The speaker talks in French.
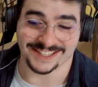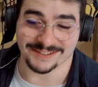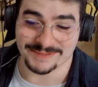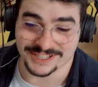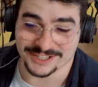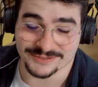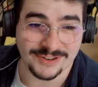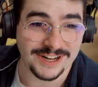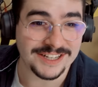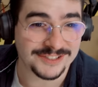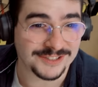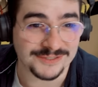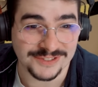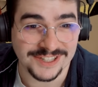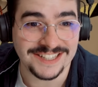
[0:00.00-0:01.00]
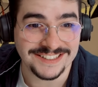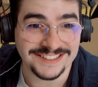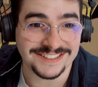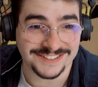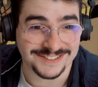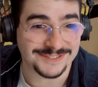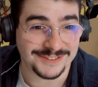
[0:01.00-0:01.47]
Non mais je vois, je vois,
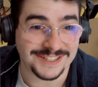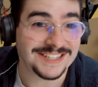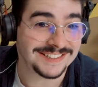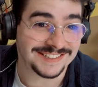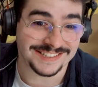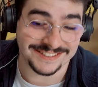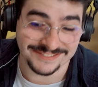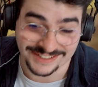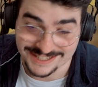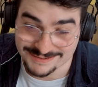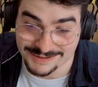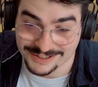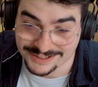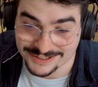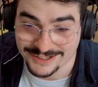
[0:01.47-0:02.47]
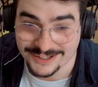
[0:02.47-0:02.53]
je vois, c'est vraiment...